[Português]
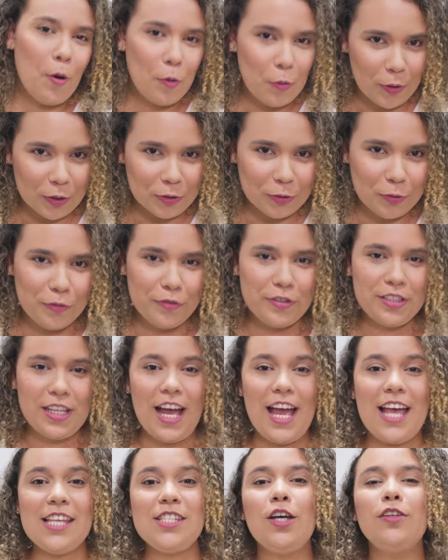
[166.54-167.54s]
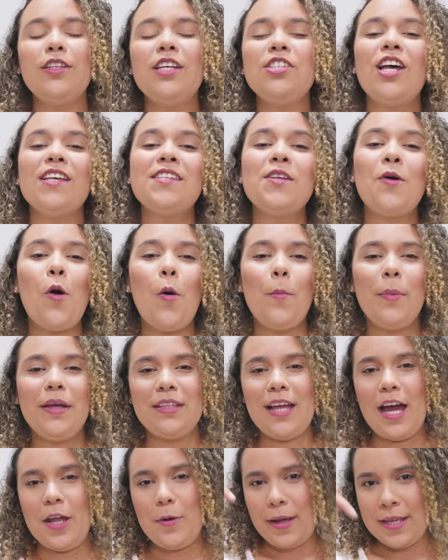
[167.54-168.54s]
alguma dúvida, é só deixar seu
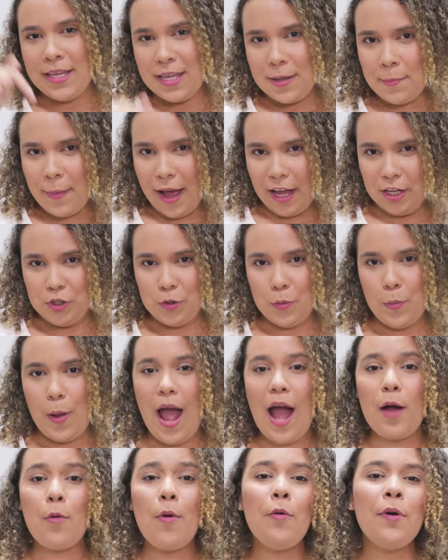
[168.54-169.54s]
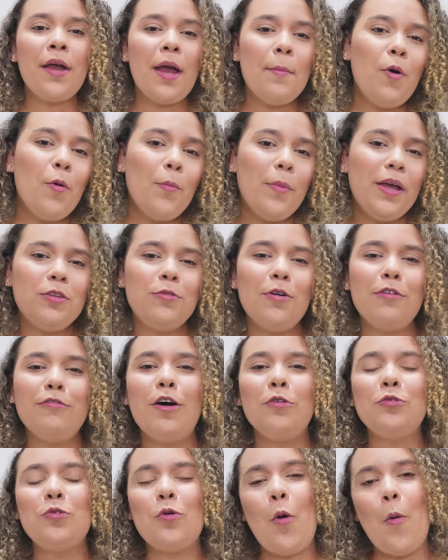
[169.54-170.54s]
comentário aqui embaixo. A qualquer momento eu
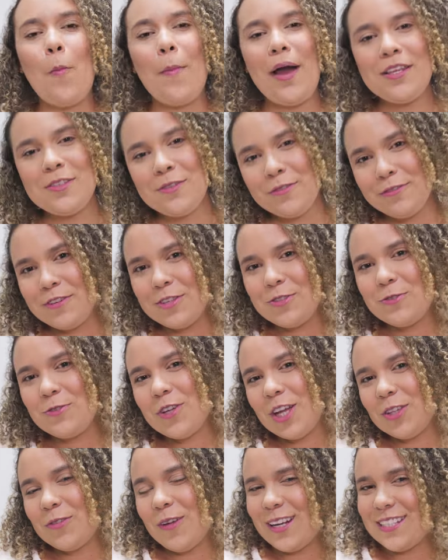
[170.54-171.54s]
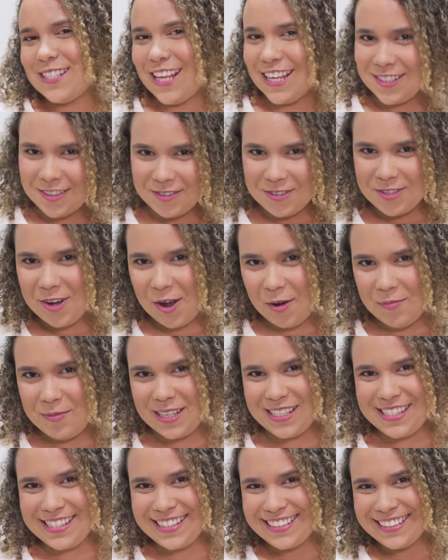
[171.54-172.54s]
volto com mais um vídeo de atualização de
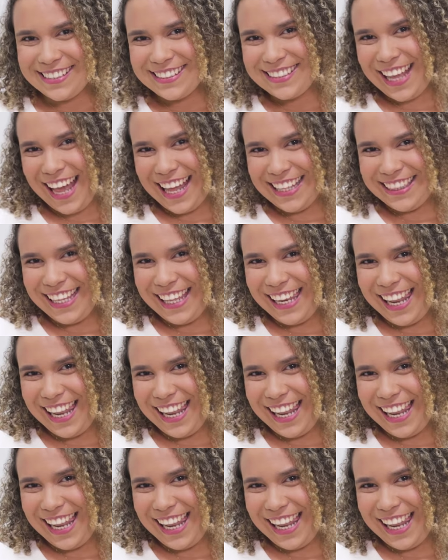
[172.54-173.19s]
obras. Até